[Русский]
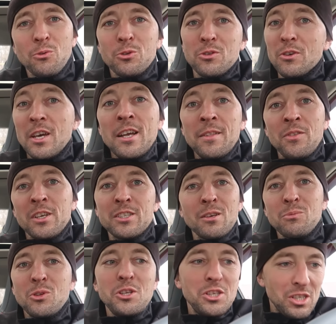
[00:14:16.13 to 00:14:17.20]
вот на
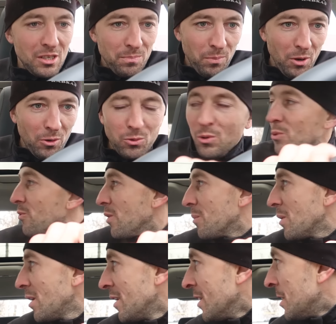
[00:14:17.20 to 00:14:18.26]
самом деле низкий поклон
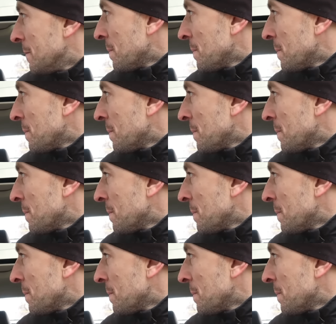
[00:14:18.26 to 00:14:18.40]
вам, а.